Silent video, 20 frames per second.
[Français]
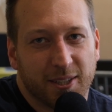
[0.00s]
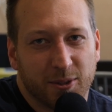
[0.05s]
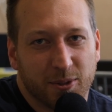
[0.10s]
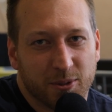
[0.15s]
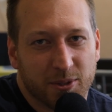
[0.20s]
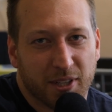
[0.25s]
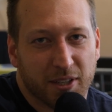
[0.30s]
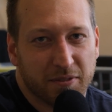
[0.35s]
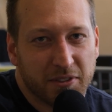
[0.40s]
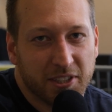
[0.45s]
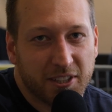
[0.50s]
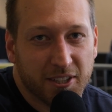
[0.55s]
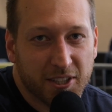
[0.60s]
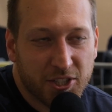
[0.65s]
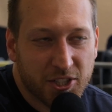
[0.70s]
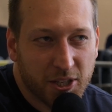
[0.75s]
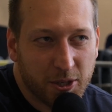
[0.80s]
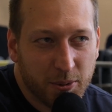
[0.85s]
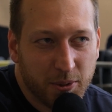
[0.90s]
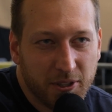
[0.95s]
de nous inviter
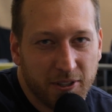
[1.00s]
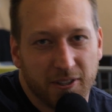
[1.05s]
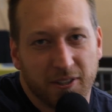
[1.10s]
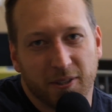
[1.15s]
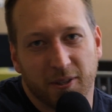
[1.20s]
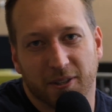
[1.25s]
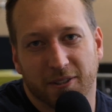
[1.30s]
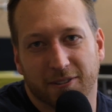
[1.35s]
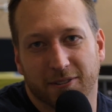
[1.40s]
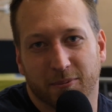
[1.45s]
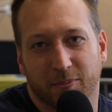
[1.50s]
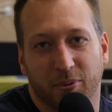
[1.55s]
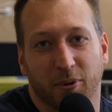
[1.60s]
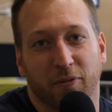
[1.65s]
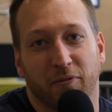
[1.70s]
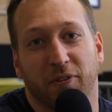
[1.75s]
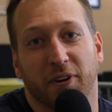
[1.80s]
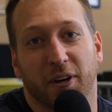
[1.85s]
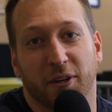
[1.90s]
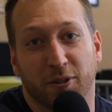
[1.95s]
chez lui
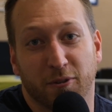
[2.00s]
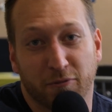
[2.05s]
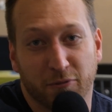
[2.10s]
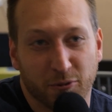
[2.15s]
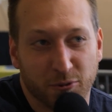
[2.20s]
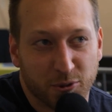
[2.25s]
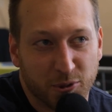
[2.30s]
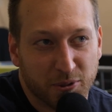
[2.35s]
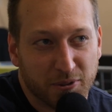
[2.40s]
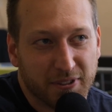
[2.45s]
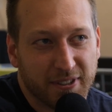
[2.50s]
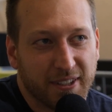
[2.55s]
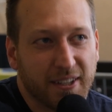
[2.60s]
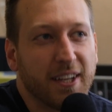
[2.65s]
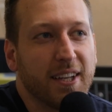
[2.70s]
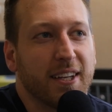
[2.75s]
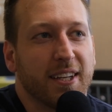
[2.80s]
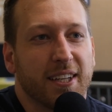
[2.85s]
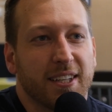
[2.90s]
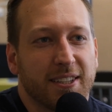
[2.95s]
pour faire une fondue.
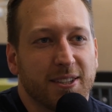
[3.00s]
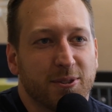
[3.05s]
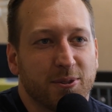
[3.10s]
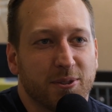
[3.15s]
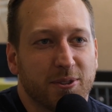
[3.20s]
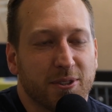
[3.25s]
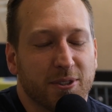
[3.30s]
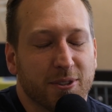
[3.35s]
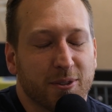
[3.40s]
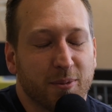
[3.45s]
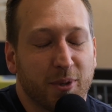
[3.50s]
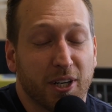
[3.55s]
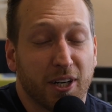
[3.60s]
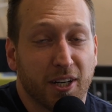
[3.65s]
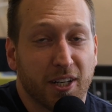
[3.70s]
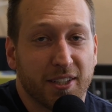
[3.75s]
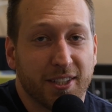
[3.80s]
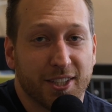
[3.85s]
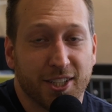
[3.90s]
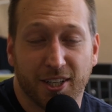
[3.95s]
Donc euh,
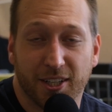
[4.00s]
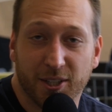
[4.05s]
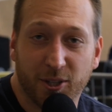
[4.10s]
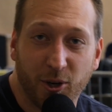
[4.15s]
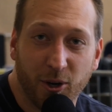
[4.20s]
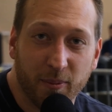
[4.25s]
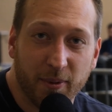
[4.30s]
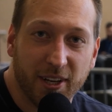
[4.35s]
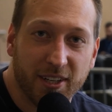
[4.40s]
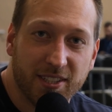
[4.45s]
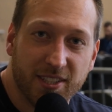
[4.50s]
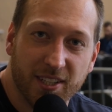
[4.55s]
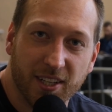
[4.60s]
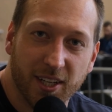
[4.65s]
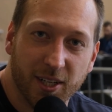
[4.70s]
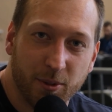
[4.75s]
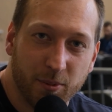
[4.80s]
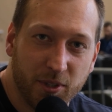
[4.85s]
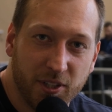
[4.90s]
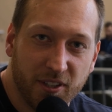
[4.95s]
bah, déjà un grand merci
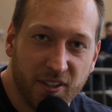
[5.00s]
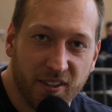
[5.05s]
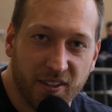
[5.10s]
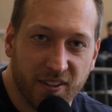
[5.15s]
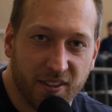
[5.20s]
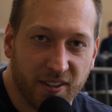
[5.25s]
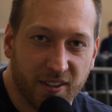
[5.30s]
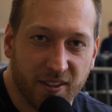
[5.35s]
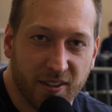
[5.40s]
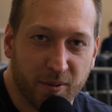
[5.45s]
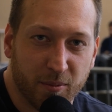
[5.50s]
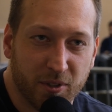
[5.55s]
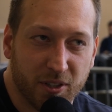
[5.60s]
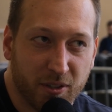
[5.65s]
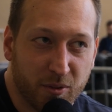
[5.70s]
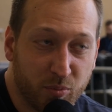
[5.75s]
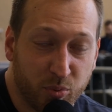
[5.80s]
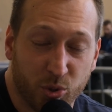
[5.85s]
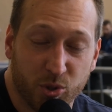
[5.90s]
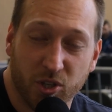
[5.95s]
à lui euh,
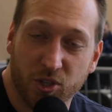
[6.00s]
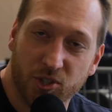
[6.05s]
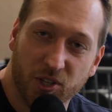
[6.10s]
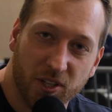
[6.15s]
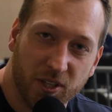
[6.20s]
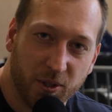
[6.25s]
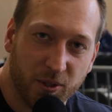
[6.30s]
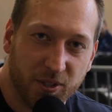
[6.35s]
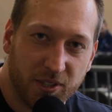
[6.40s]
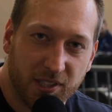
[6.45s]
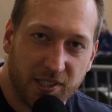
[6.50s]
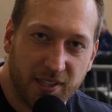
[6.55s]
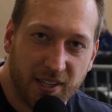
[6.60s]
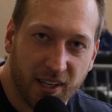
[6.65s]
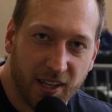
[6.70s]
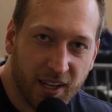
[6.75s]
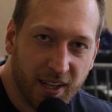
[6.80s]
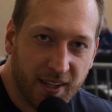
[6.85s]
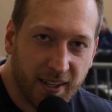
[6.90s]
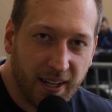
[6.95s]
bah, pour sa
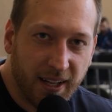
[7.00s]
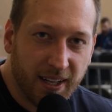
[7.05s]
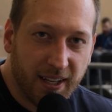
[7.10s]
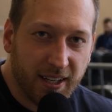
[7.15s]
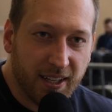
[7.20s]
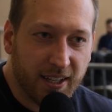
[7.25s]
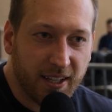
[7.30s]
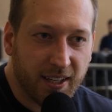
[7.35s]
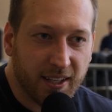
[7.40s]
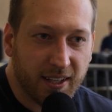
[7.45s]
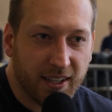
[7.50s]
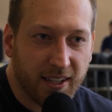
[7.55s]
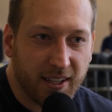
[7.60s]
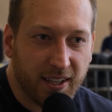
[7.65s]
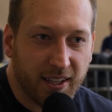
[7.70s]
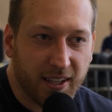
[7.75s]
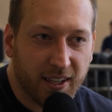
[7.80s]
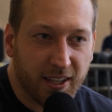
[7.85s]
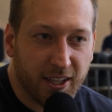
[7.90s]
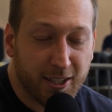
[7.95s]
générosité.
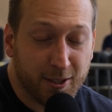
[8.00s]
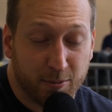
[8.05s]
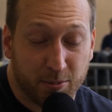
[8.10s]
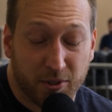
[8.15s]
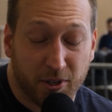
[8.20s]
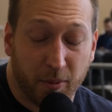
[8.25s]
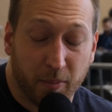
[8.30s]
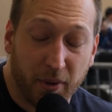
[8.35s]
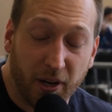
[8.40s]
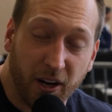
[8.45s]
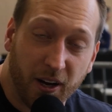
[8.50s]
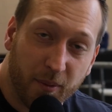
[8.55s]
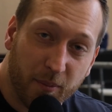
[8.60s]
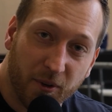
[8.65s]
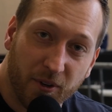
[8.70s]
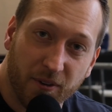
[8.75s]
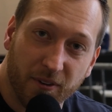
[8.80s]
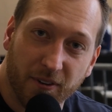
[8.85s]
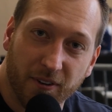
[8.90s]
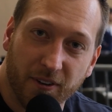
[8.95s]
Et, puis
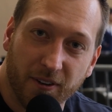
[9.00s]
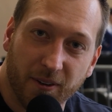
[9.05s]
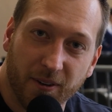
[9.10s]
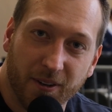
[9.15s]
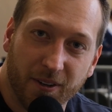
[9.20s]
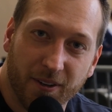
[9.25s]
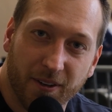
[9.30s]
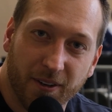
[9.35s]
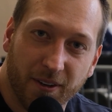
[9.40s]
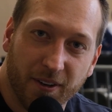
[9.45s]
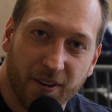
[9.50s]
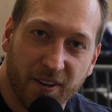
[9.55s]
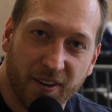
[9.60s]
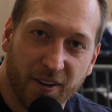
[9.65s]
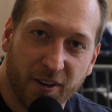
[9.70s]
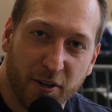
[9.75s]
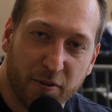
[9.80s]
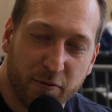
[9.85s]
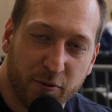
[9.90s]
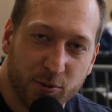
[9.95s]
apparemment,
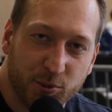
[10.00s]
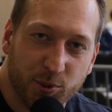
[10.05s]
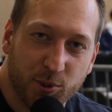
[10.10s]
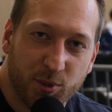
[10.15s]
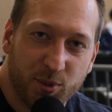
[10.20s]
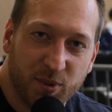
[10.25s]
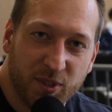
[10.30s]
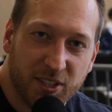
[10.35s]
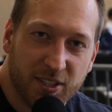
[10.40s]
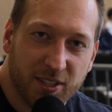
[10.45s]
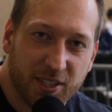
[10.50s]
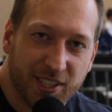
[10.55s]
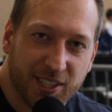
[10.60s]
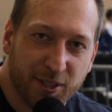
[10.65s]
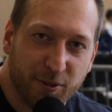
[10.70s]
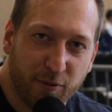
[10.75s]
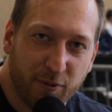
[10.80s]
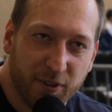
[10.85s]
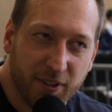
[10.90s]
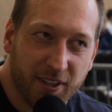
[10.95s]
euh, la fondue suisse
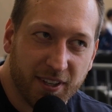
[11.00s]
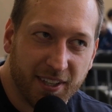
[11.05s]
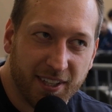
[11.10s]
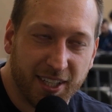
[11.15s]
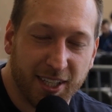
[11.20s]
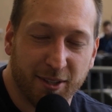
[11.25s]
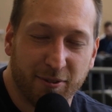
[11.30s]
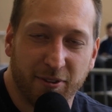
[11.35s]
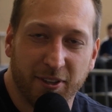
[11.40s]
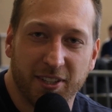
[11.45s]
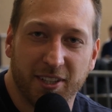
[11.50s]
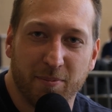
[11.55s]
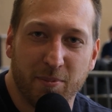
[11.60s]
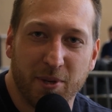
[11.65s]
fait, des